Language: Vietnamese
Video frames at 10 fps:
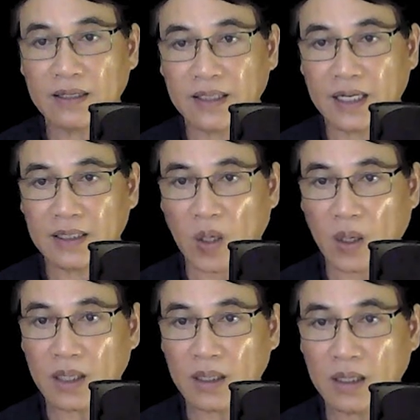nhợ
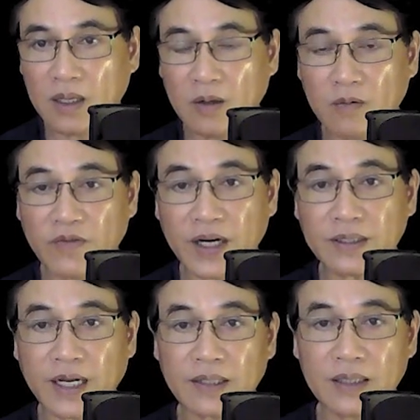đỏ,
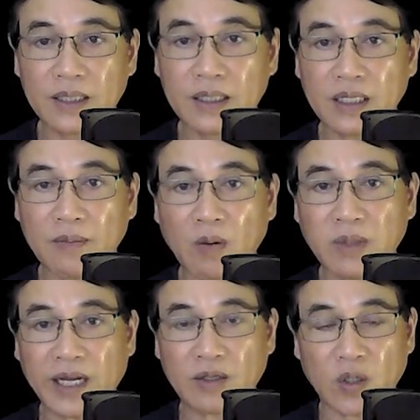phát ra từ cái
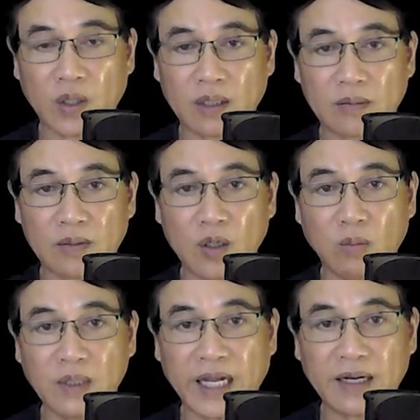bóng đèn tròn
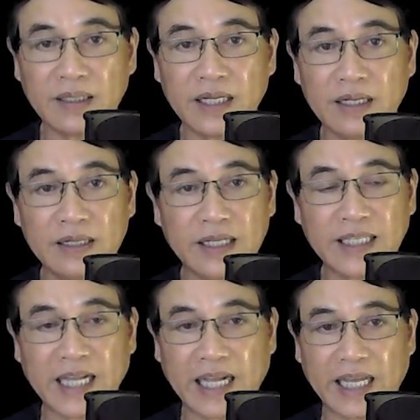lủng lẳng trên cái
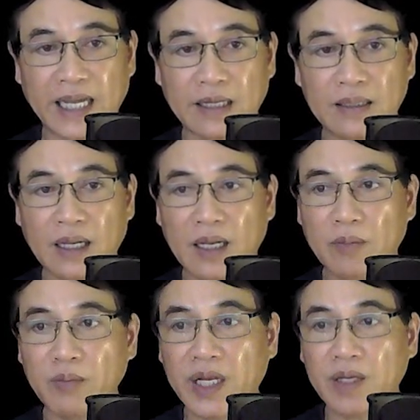xà ngang,
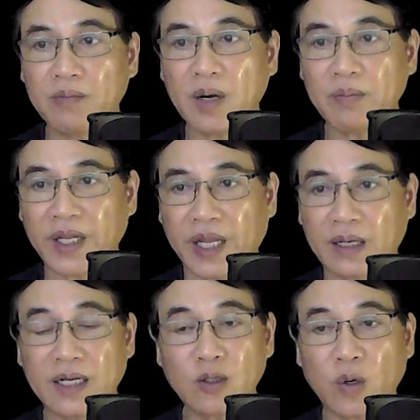bị bóp nghẹt
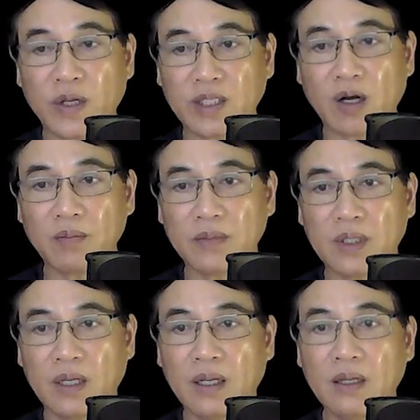đến thôi thóp.
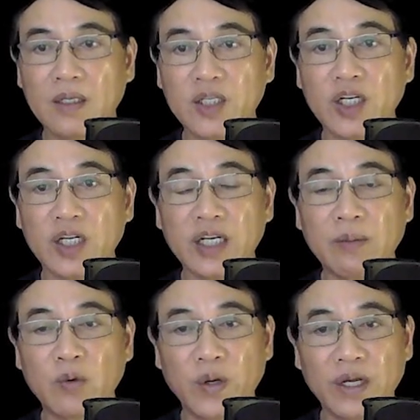Giữa
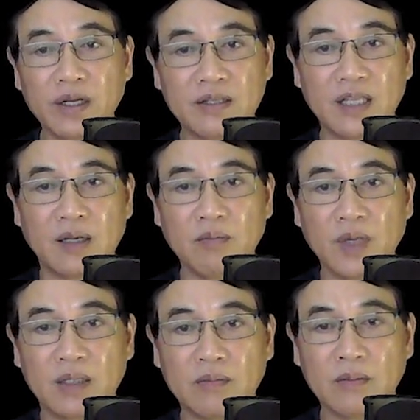đêm khuya tĩnh
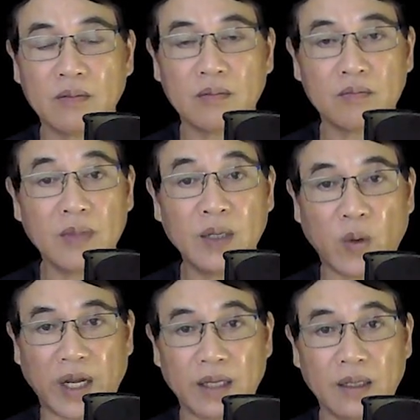mịch, bên
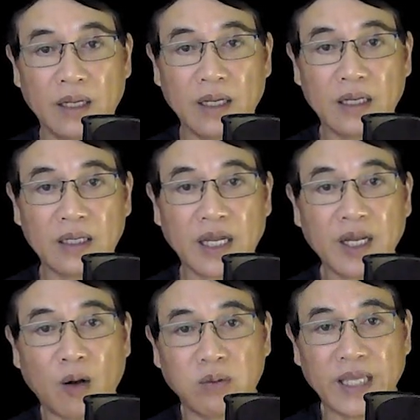ngoài, cây
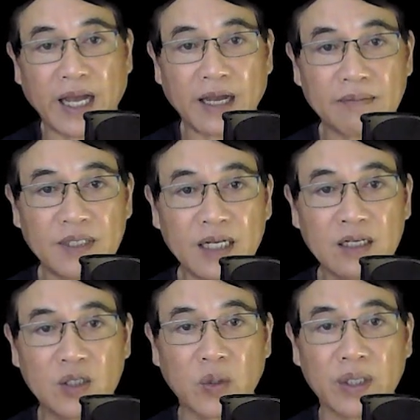hồng già trơ
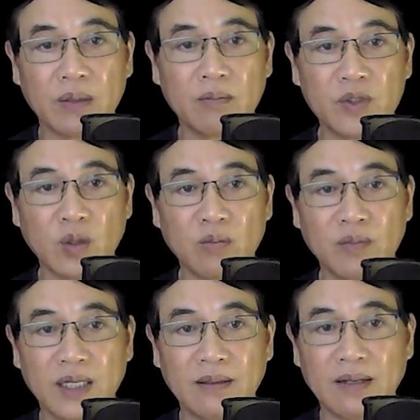trụi,
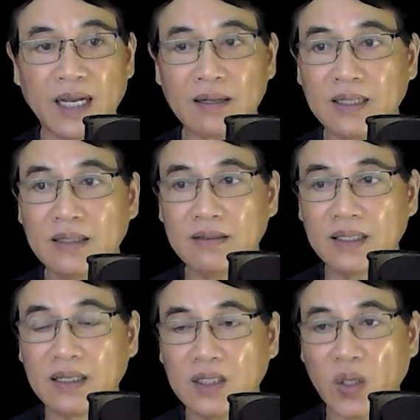rùng mình lắc lư
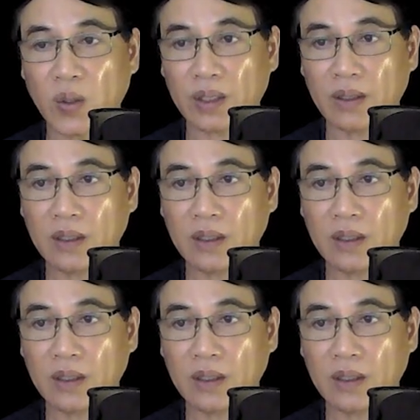dữ dội.